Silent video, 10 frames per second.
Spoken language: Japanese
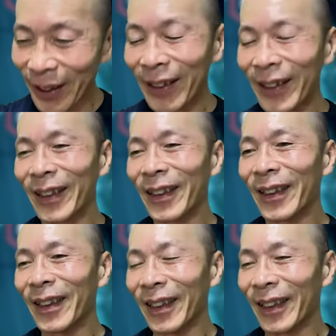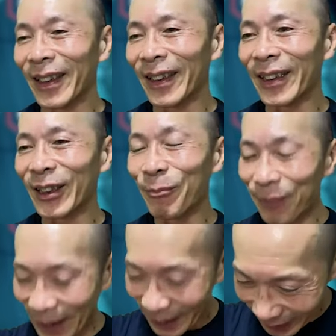ね、え心
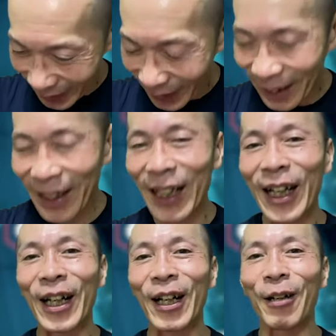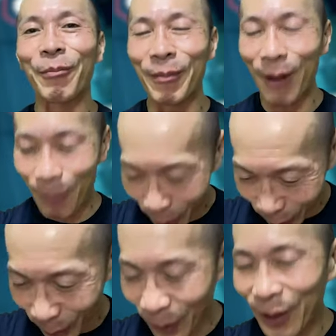配しながら見
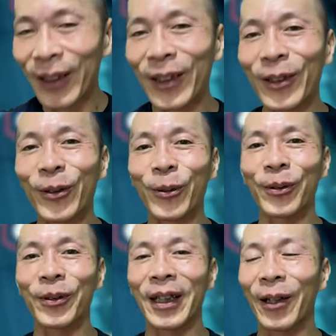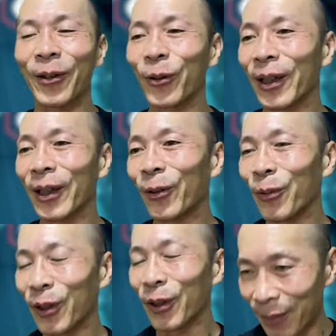守るということになろうか
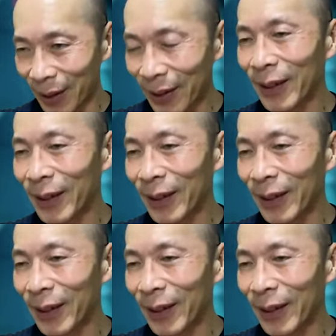と思いま